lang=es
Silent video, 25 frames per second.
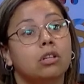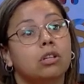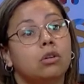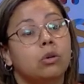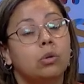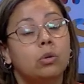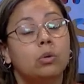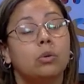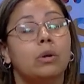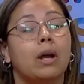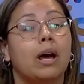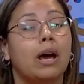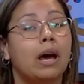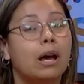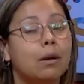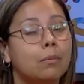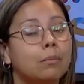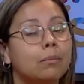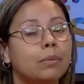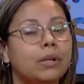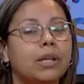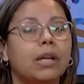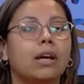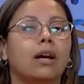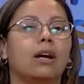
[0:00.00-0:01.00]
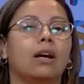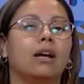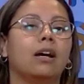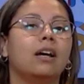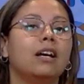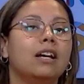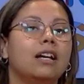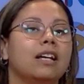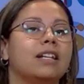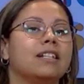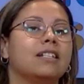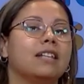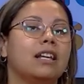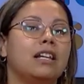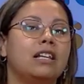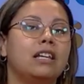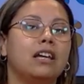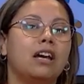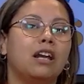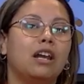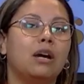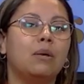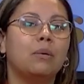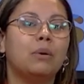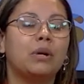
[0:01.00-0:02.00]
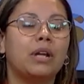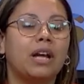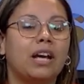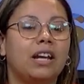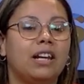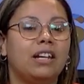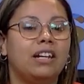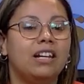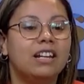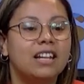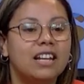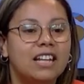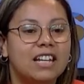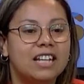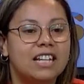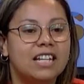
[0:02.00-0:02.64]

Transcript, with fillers: y con una amplia salida laboral.